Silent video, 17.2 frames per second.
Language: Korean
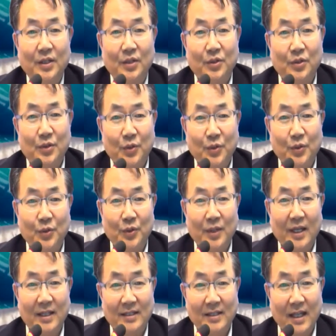
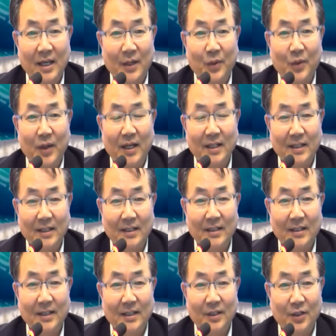교육에 사용하는
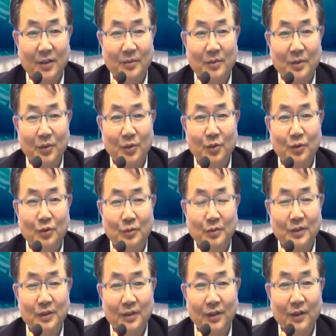여러분
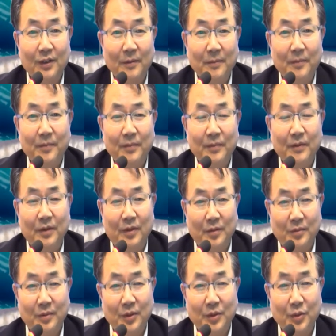노트북처럼
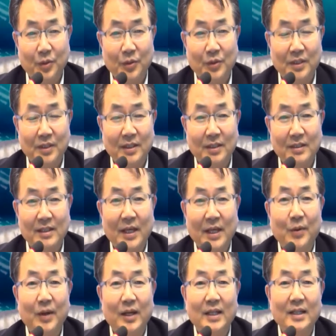여러분 교실에서
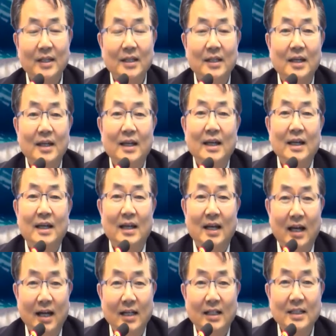사용하는
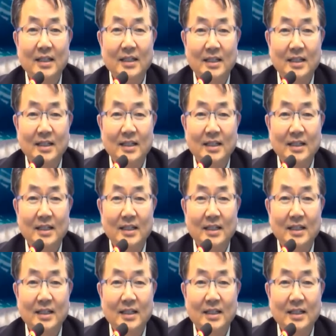강의